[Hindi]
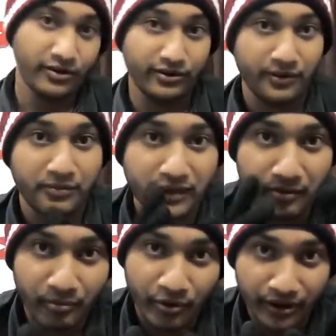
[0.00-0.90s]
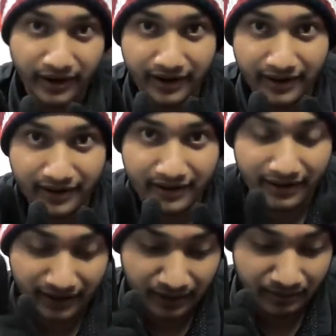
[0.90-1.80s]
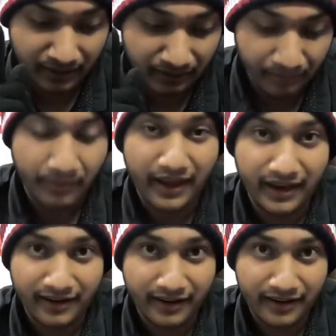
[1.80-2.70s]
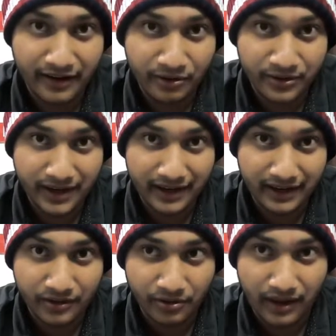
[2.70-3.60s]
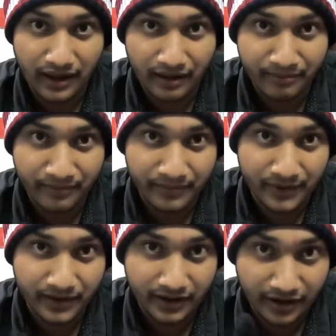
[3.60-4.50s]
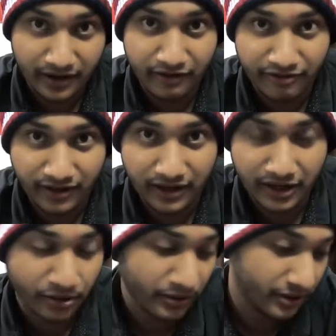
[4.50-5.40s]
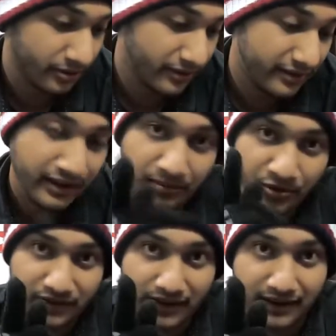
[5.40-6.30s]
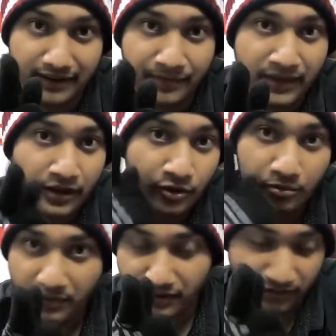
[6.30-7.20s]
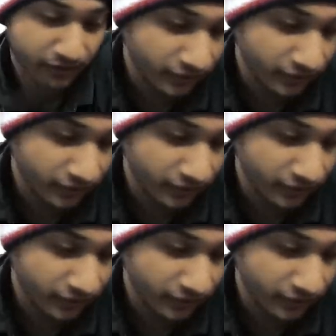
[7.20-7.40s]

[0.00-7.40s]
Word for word: सबसे इम्पॉर्टेंट अगर आपके पैर ठंडे हो जाएंगे तो आप ठंडी फील करोगे तो इसलिए आपको चाहिए गुड पेयर्स ऑफ